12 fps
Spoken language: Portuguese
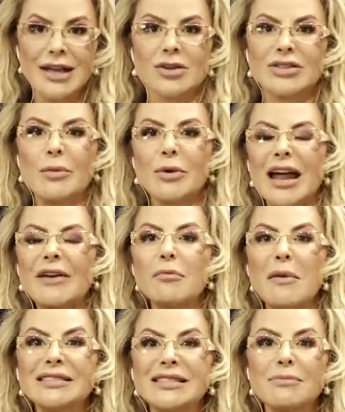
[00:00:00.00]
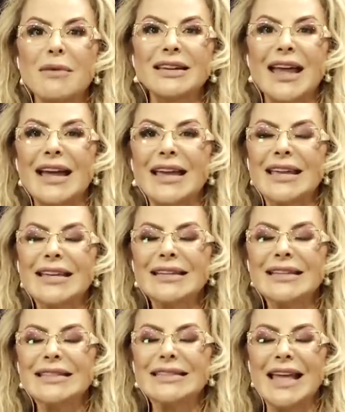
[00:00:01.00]
Eu demorava uma semana
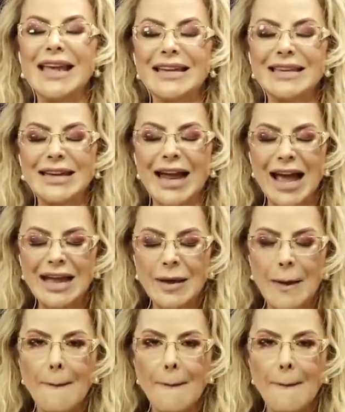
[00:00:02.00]
inteira